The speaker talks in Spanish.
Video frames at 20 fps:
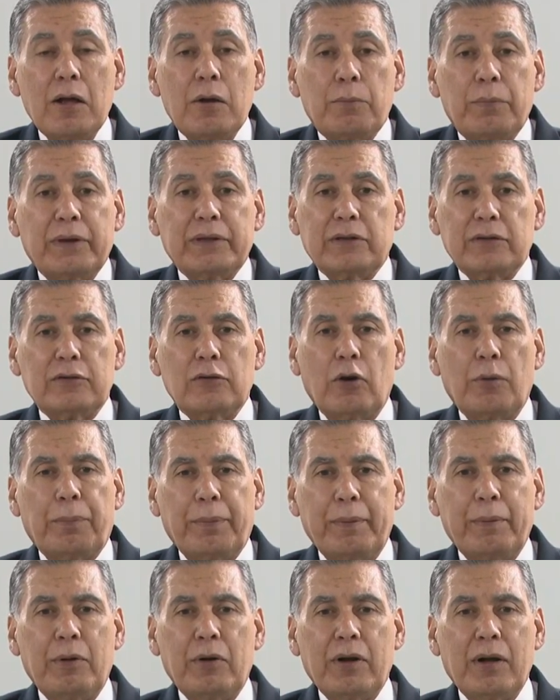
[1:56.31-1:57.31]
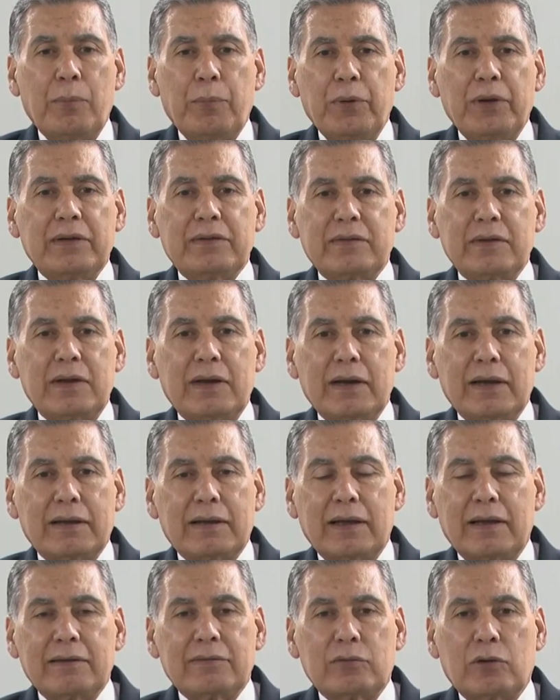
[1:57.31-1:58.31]
pues entonces lo primero que puede decir es
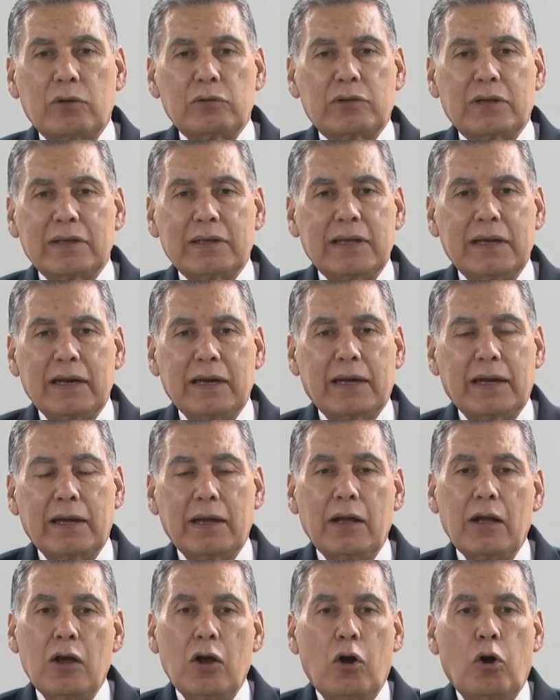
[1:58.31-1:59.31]
que usted tiene que,